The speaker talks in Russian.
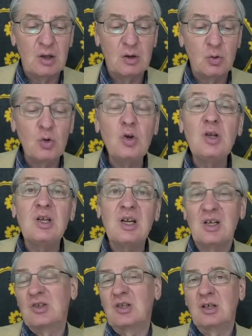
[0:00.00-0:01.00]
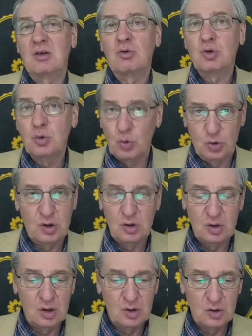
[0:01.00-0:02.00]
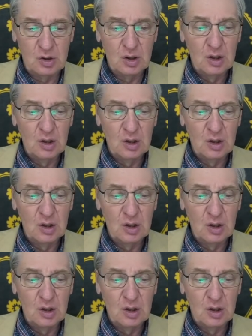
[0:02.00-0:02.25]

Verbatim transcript: но интересный, уж точно интересный.